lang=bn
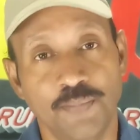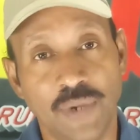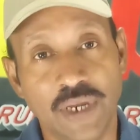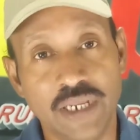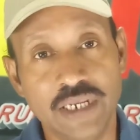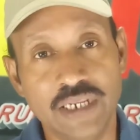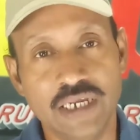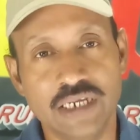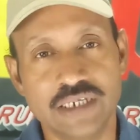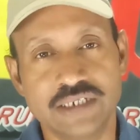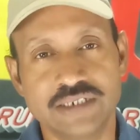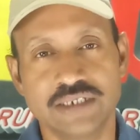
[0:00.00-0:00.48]

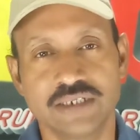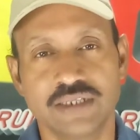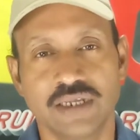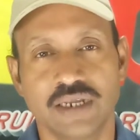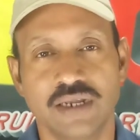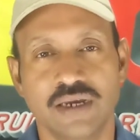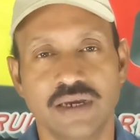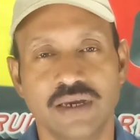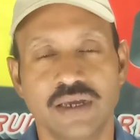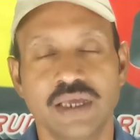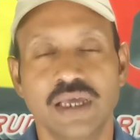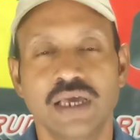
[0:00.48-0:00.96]
বেরিয়ে এসছে
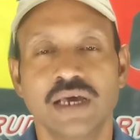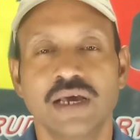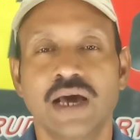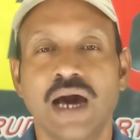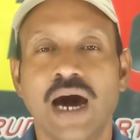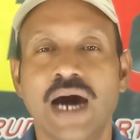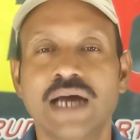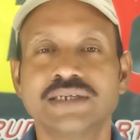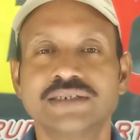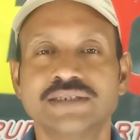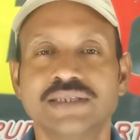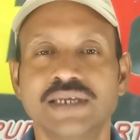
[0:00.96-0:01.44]
তারা
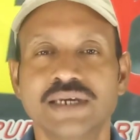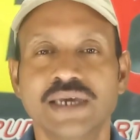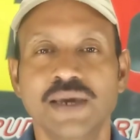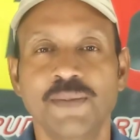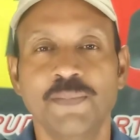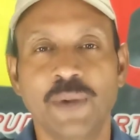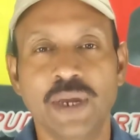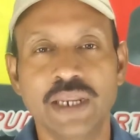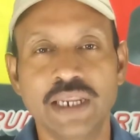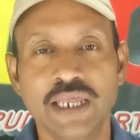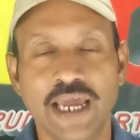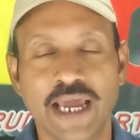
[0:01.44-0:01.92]
কাজ
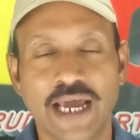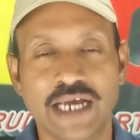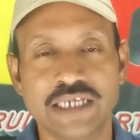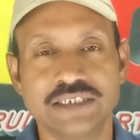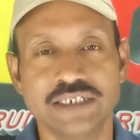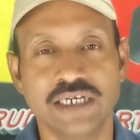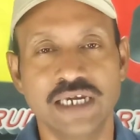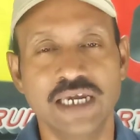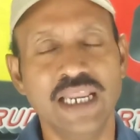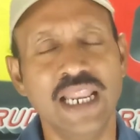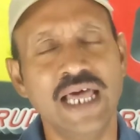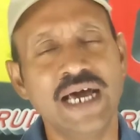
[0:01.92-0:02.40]
থেকে বেরিয়ে
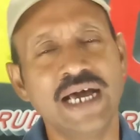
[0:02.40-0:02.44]
গেছে